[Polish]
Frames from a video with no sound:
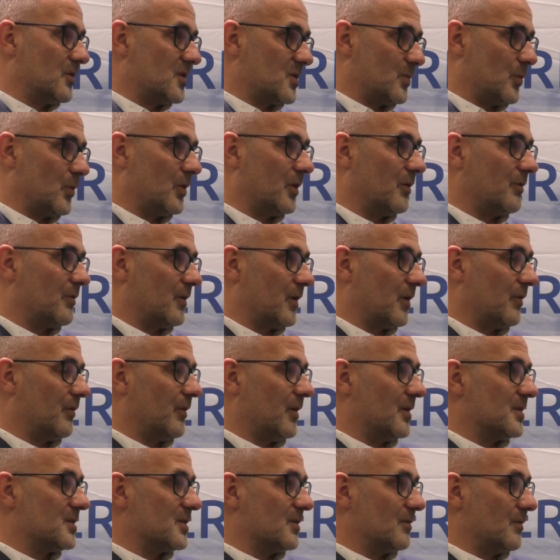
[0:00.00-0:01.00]
sporej
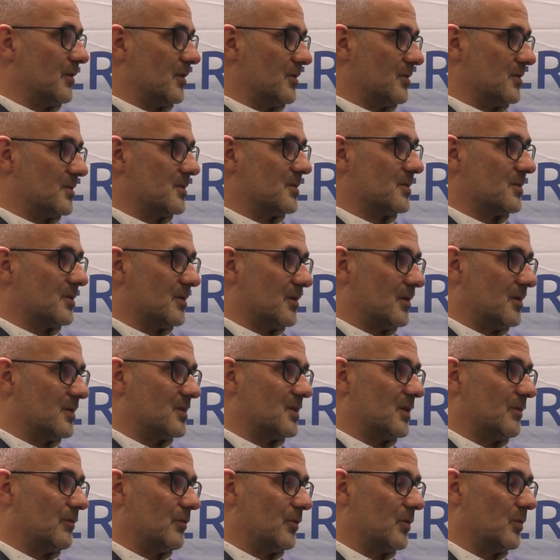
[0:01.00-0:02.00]
frekwencji, więc e,
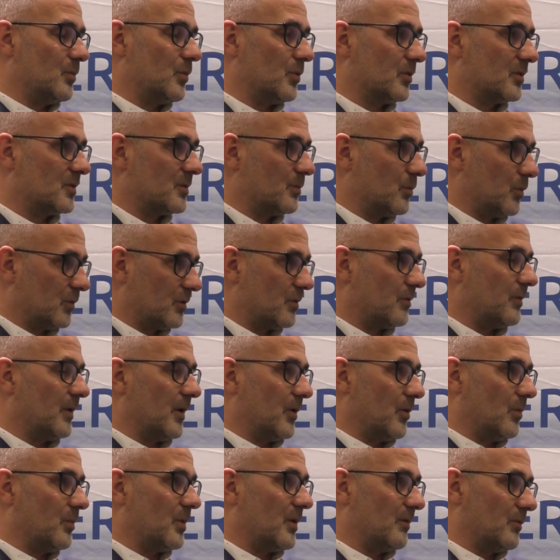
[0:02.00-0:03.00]
zawody
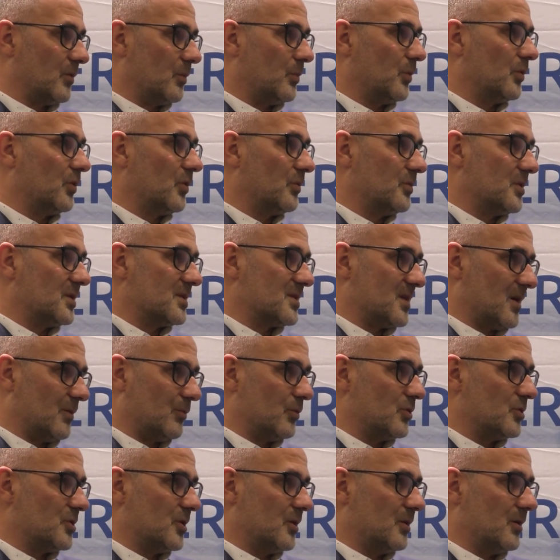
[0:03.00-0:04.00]
potrwają prawdopodobnie
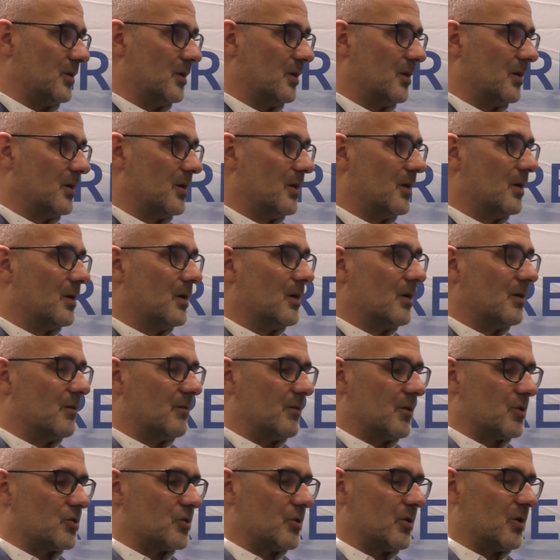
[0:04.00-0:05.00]
cały dzień.
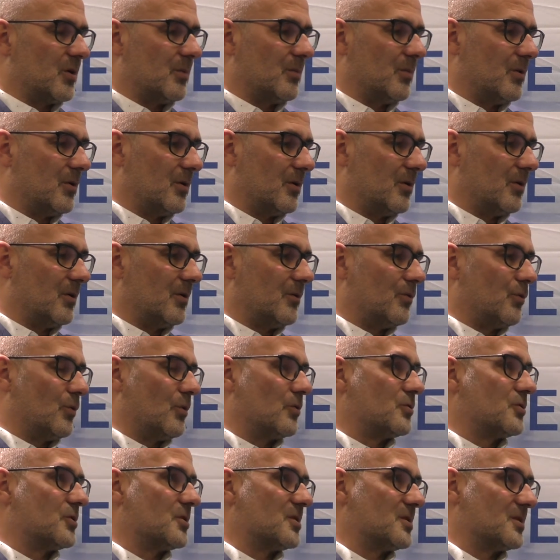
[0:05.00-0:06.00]
Wieczorem e,
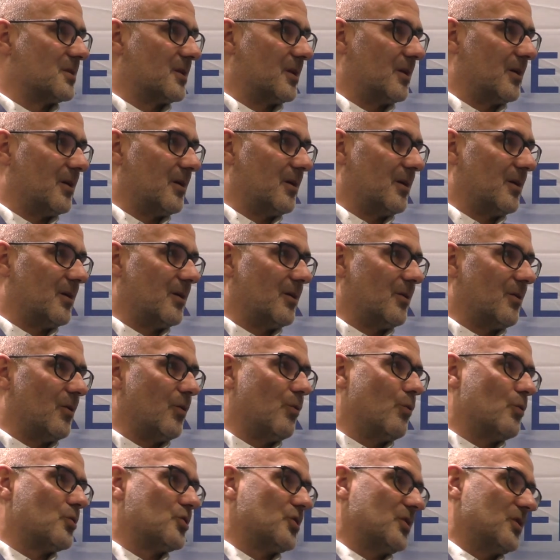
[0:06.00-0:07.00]
uroczyste
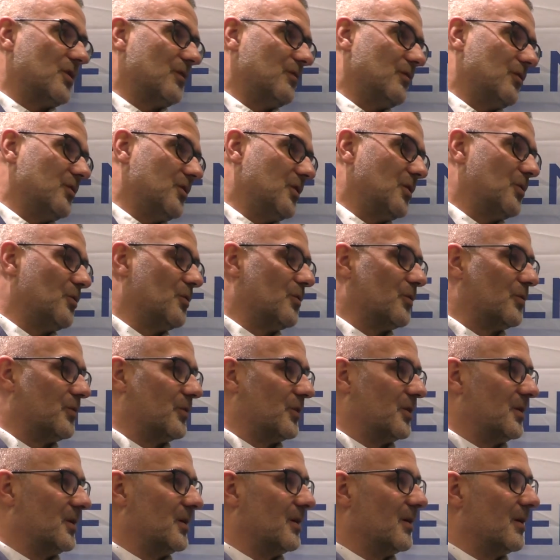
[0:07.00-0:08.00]
ogłoszenie wyników
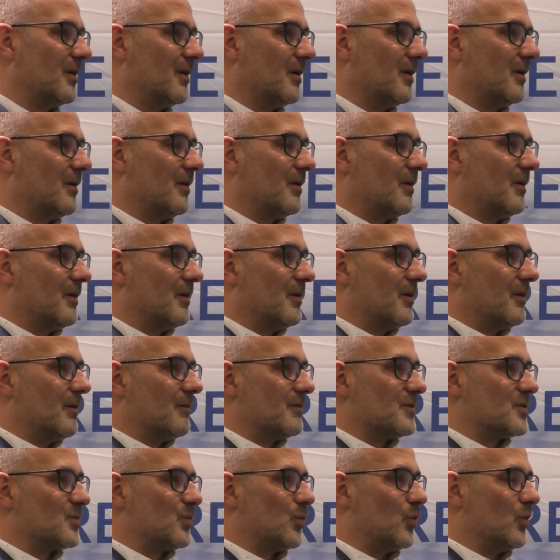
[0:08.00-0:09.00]
i
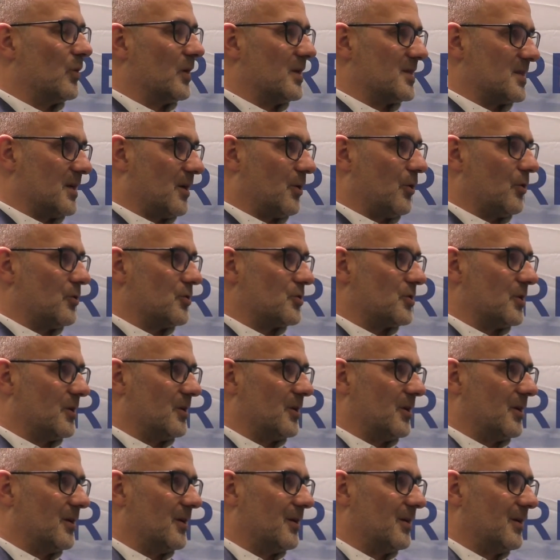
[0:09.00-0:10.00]
wspólne
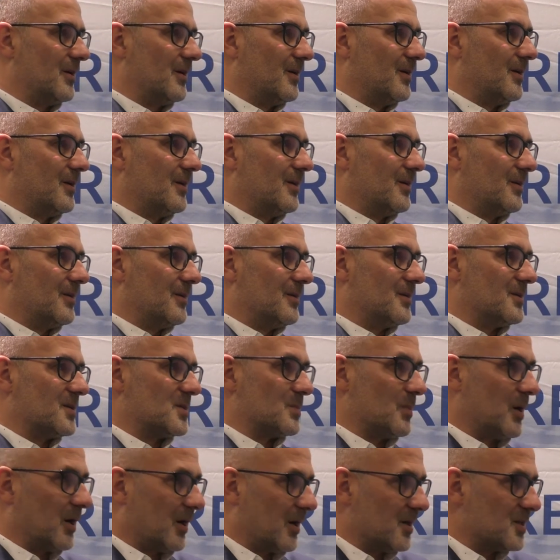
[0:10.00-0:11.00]
zakończenie e,
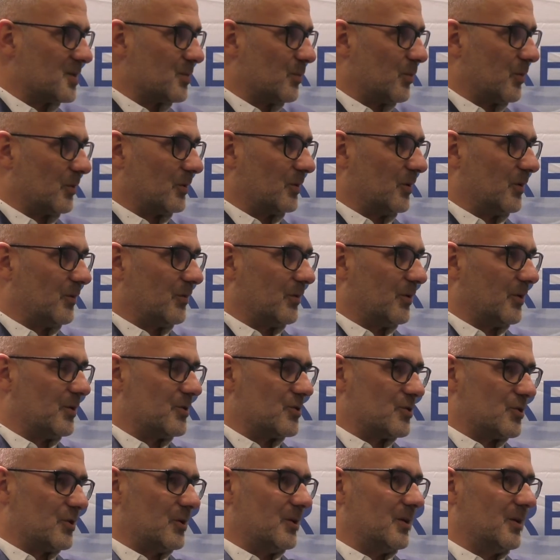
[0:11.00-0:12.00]
zmagań sportowych,
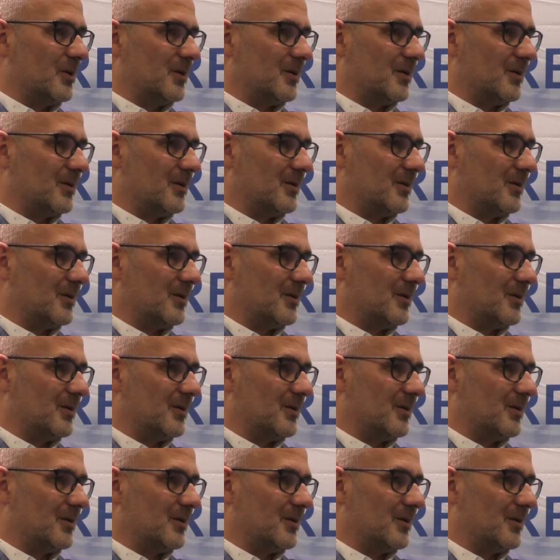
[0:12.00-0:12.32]
czyli